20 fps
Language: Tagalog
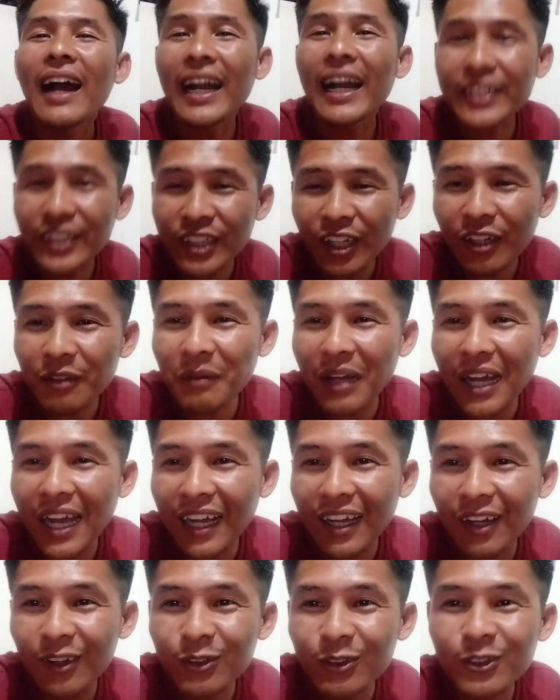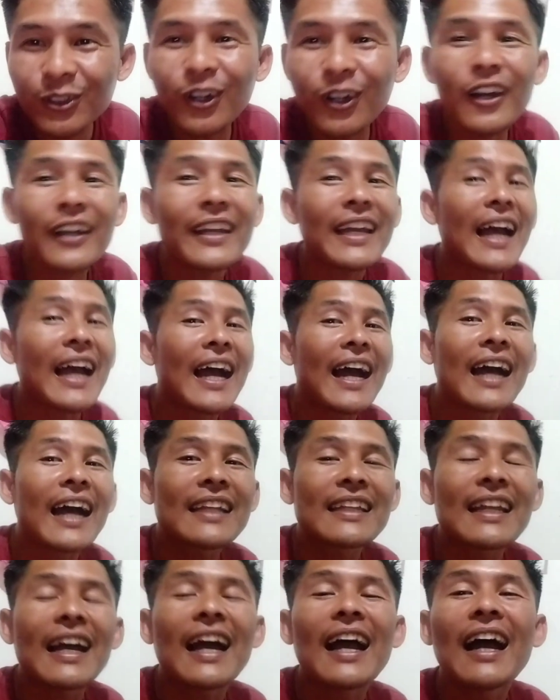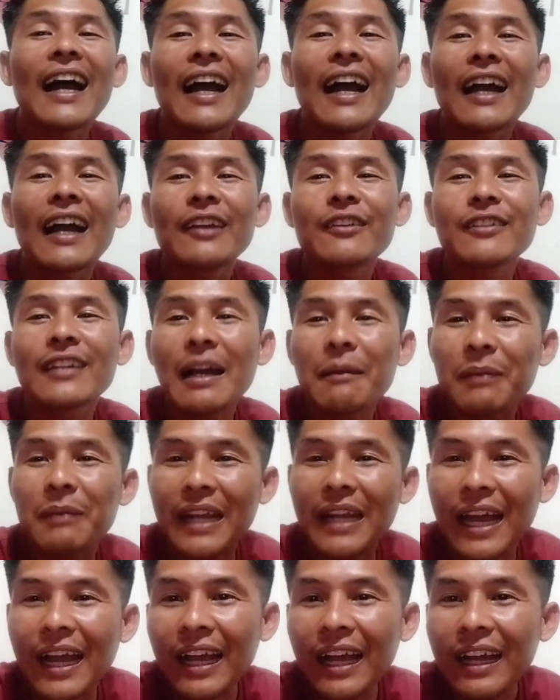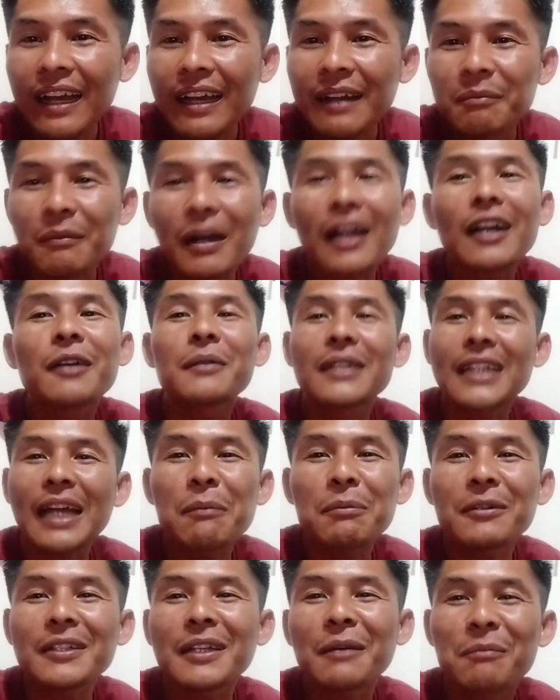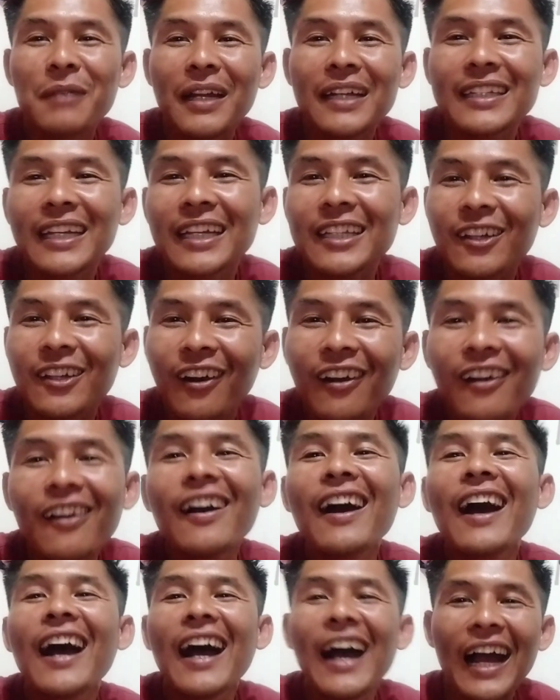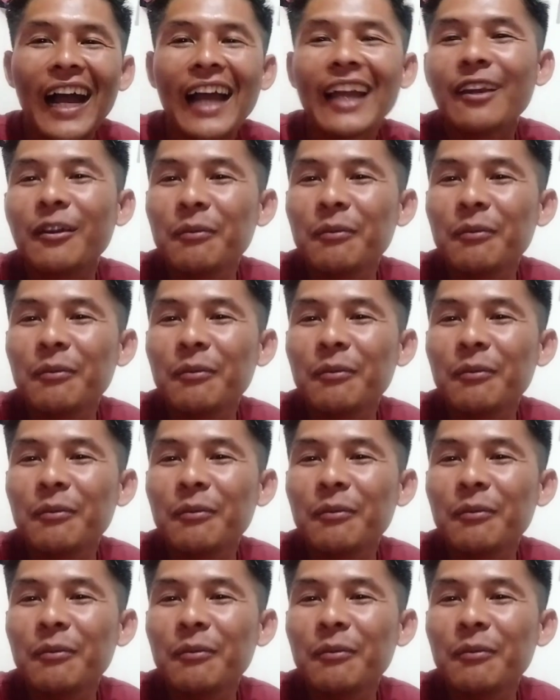At yun mga kautoy, at uh, yun nga pala, bago matapos ang vlog na ito, ay